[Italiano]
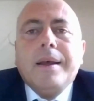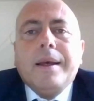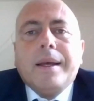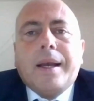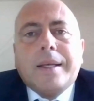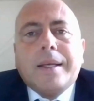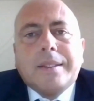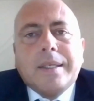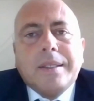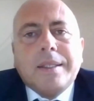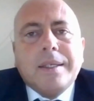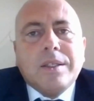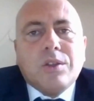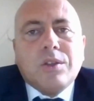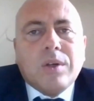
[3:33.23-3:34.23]
cassa di
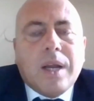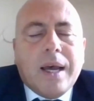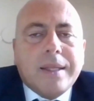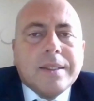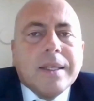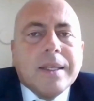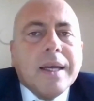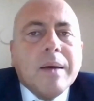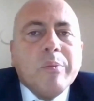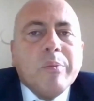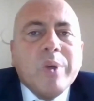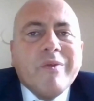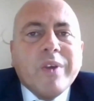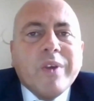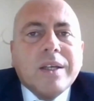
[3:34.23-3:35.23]
risonanza e
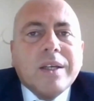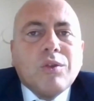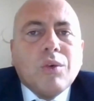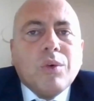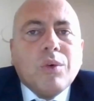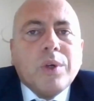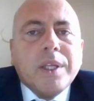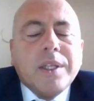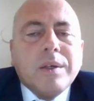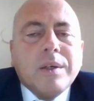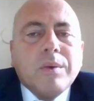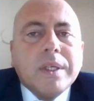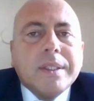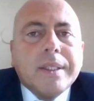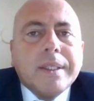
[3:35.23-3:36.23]
amplificatori di
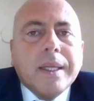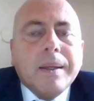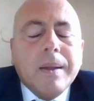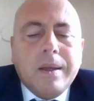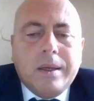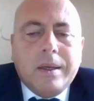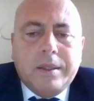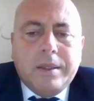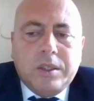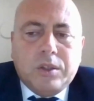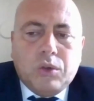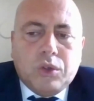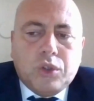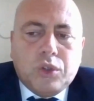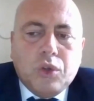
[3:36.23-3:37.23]
queste
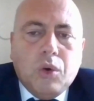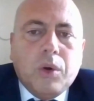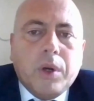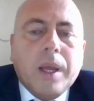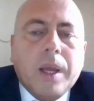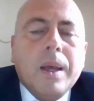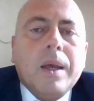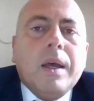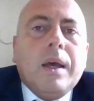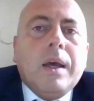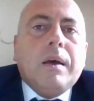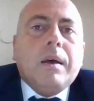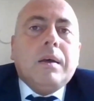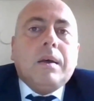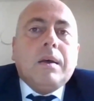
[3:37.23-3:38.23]
distorsioni.
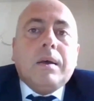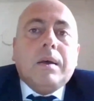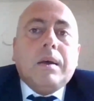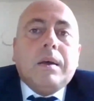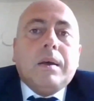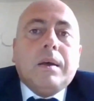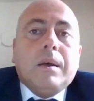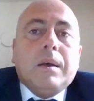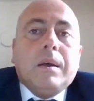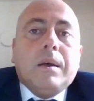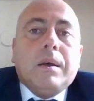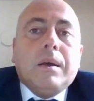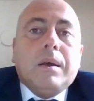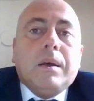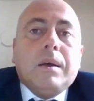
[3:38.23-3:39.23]
Eh, anche
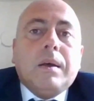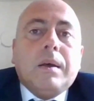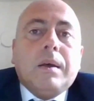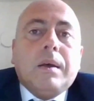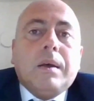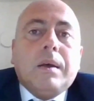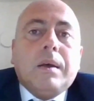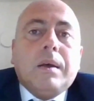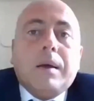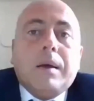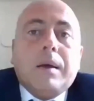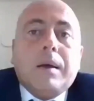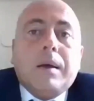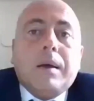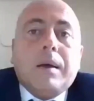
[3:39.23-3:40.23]
con il mio
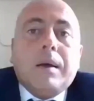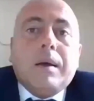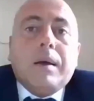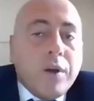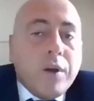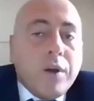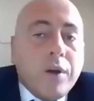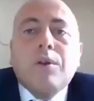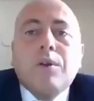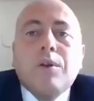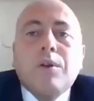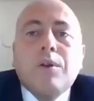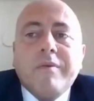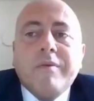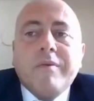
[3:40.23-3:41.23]
portale
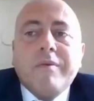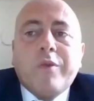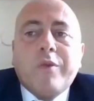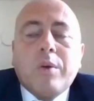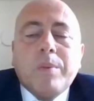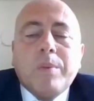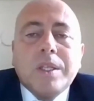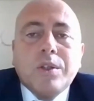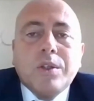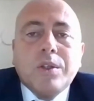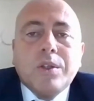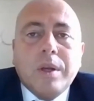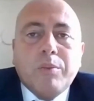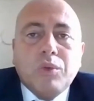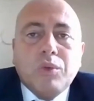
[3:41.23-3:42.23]

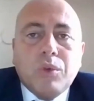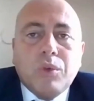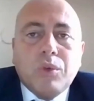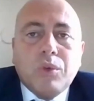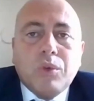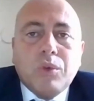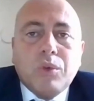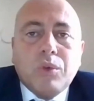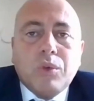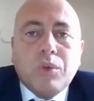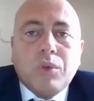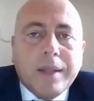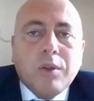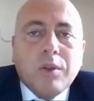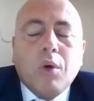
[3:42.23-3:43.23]
www.dirittodellinformazione.it
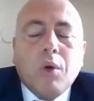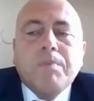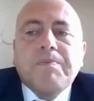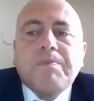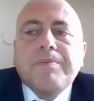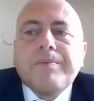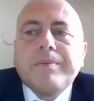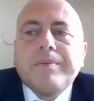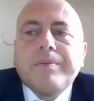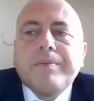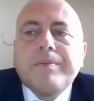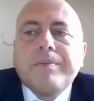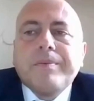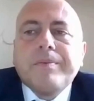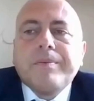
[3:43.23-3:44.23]
che ho fondato
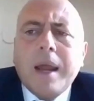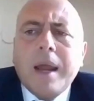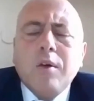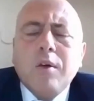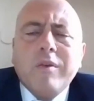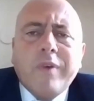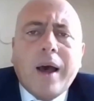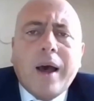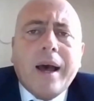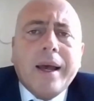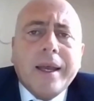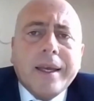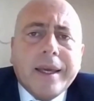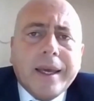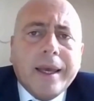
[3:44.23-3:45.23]
un anno
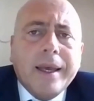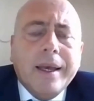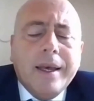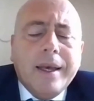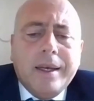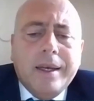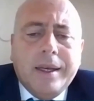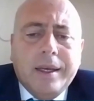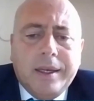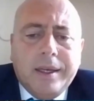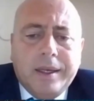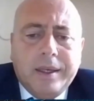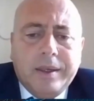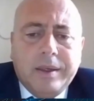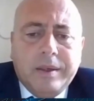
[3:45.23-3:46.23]
fa e che
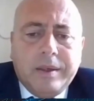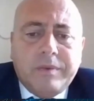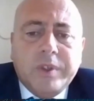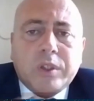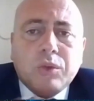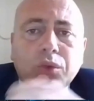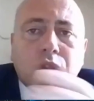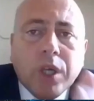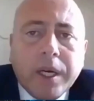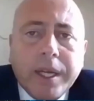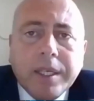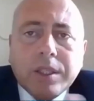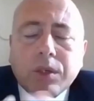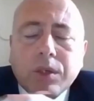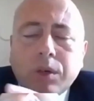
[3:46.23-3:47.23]
eh, vi
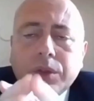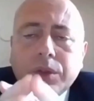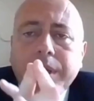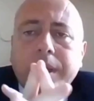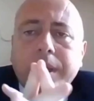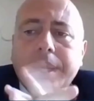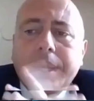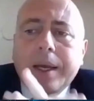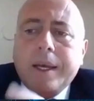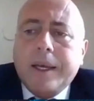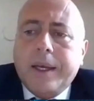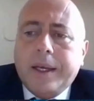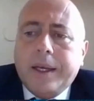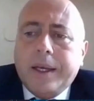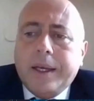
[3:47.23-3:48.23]
suggerisco di
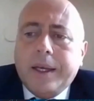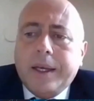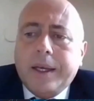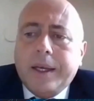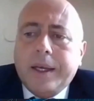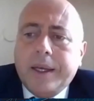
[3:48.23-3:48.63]
eh,